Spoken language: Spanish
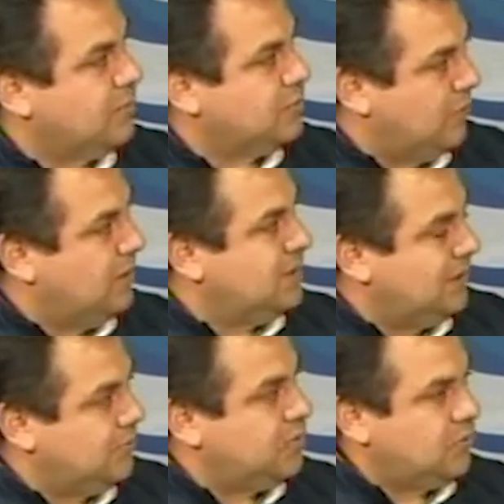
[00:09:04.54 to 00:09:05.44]
con la
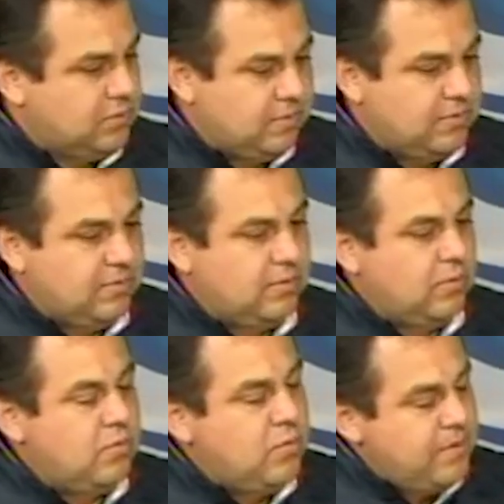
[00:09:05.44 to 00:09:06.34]
institución.
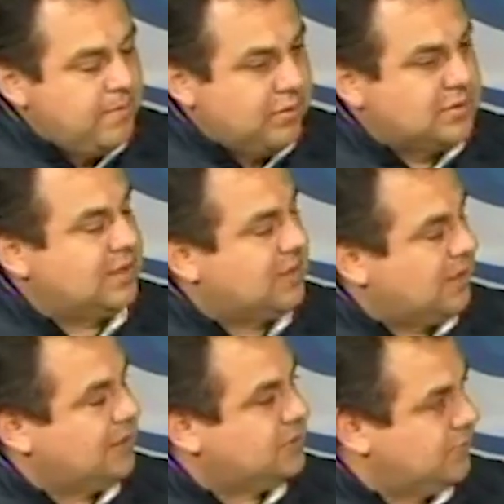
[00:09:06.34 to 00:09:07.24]
Un buen
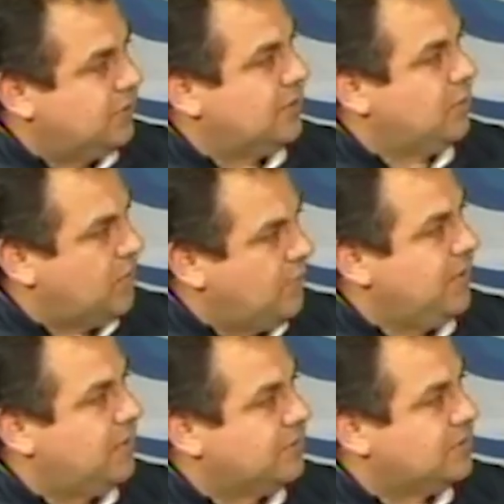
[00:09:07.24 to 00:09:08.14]
porcentaje son
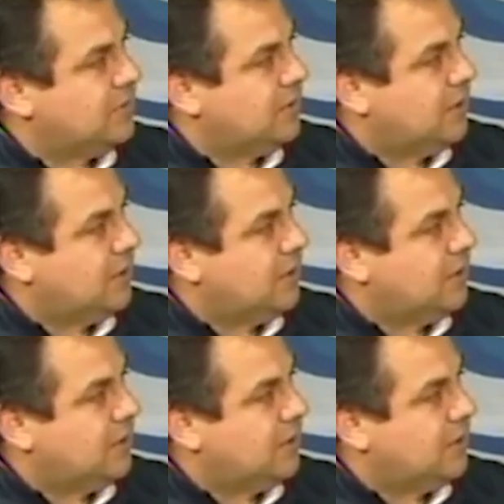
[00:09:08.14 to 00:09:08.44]
económicos.